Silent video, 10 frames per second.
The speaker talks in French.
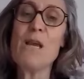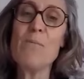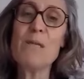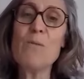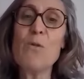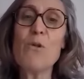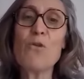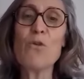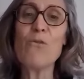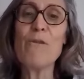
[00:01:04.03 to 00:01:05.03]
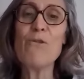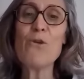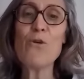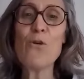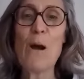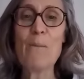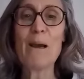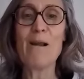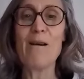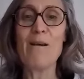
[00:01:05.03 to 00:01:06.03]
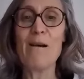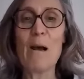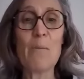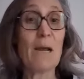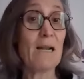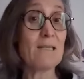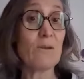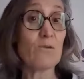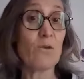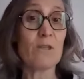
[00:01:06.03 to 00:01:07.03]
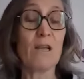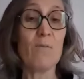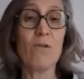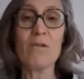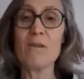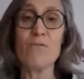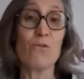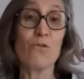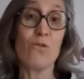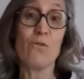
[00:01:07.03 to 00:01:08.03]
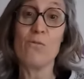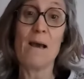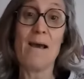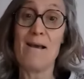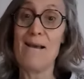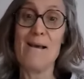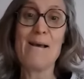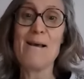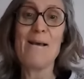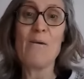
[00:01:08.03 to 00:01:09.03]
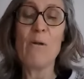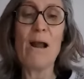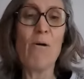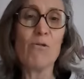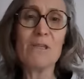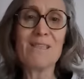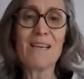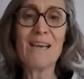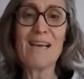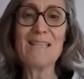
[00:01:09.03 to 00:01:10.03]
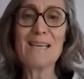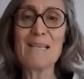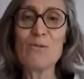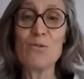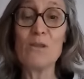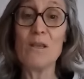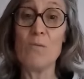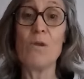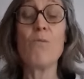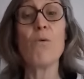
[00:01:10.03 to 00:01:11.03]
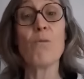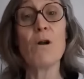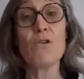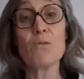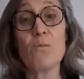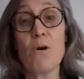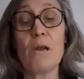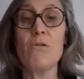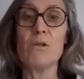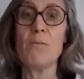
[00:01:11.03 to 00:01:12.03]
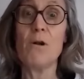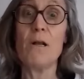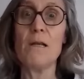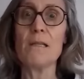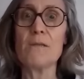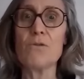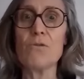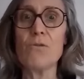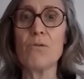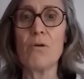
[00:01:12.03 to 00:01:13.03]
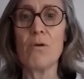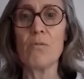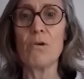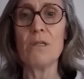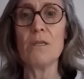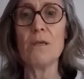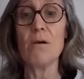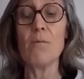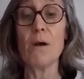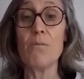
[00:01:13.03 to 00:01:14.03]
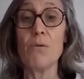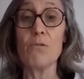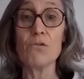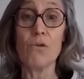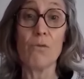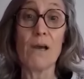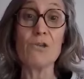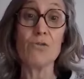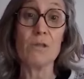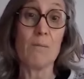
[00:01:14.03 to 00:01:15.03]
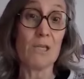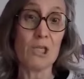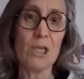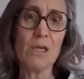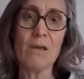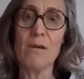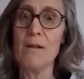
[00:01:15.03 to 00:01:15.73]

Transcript: il y a les petits moments conviviaux après la, après la séance d'entraînement qui font que bah voilà, on est très très soudés. Et puis pour moi, le sport et notamment la natation euh, m'ont aidé euh, bah, pour mon sevrage tabagique,